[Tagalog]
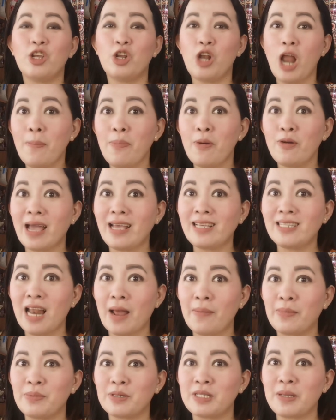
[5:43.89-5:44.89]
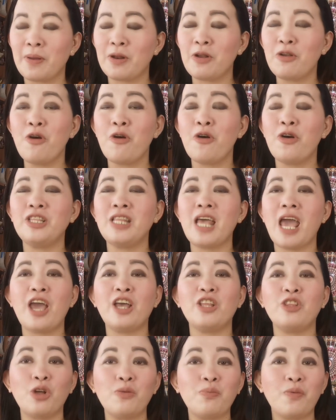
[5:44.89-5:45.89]
Yun lang po guys, salamat po sa panonood
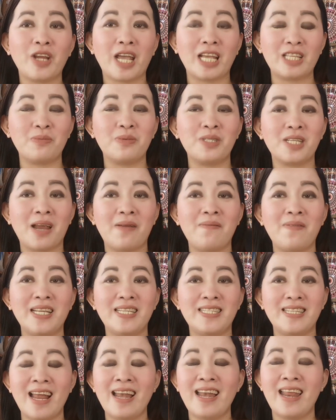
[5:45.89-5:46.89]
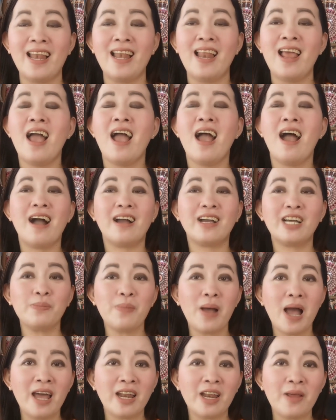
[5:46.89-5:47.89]
and don't forget subscribe my channel.
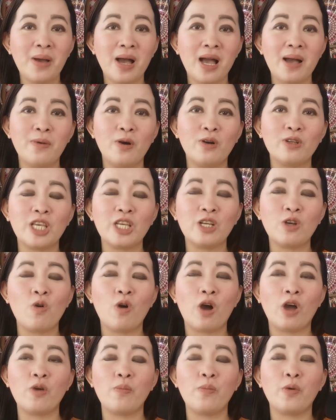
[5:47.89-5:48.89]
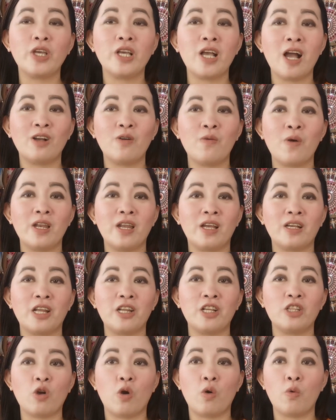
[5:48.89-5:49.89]
Hanggat maaari mga bossing, kung kayo po gagawa ng
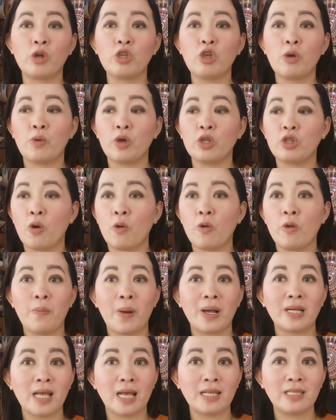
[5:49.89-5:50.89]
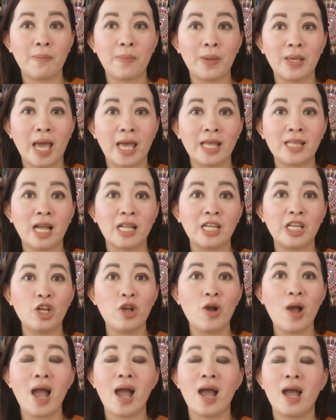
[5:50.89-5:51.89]
ganito, huwag niyo po itong ipagsasabi kahit
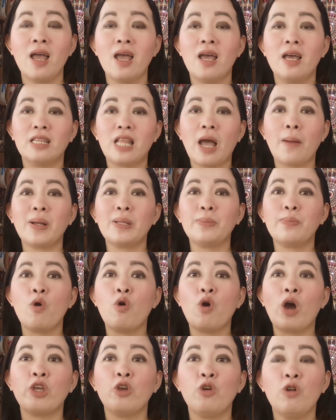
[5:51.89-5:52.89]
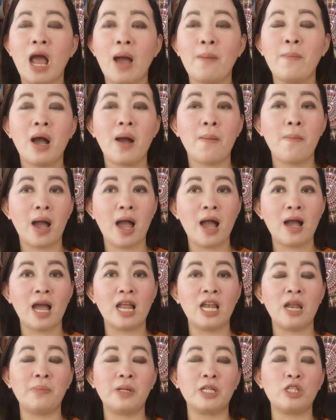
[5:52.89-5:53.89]
kanino ha. Dapat po kayo lamang ang
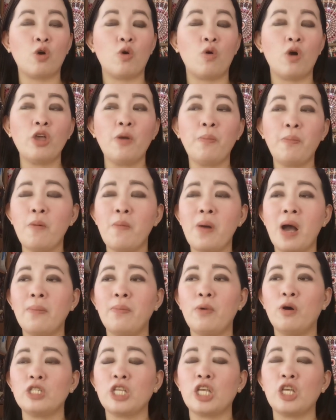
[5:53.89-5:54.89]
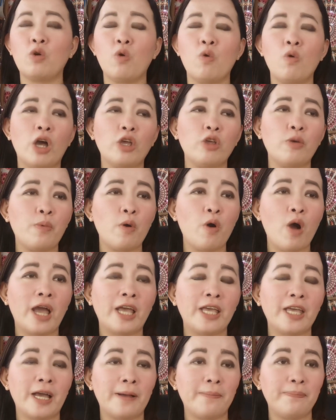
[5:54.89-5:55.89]
makakalam nito. Ngayon po mga bossing, kung kayo po
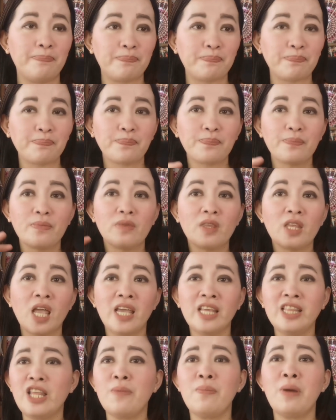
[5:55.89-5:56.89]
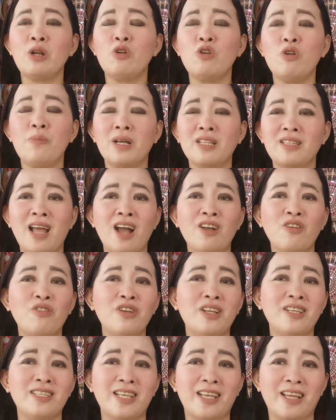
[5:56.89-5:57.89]
ay um, hindi marunong
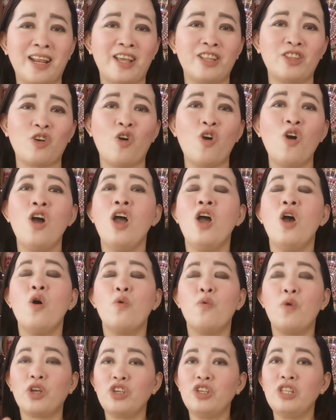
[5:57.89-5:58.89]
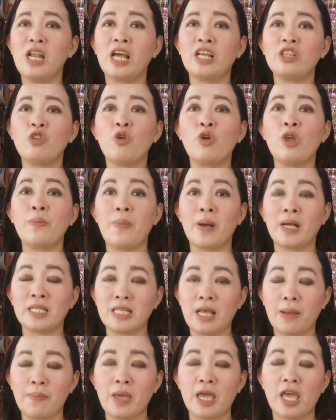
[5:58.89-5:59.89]
magtago ng sikreto, huwag niyo na lang itong
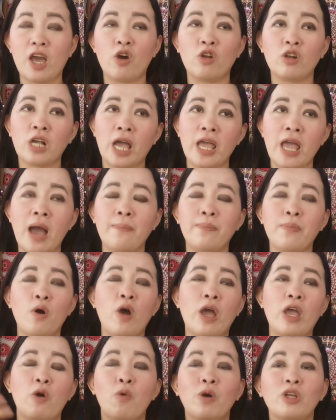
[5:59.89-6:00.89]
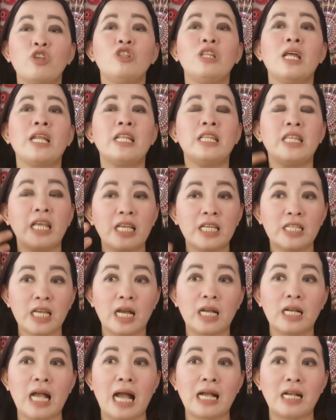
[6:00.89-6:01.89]
ipagsabi. Or kaya po, eh, huwag niyo na rin din
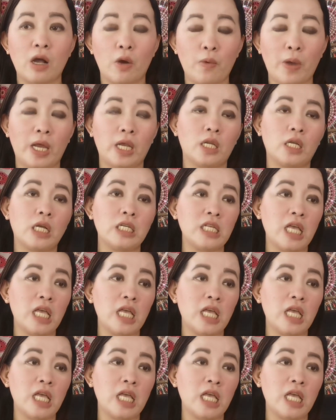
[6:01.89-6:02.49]
siyang gagawin.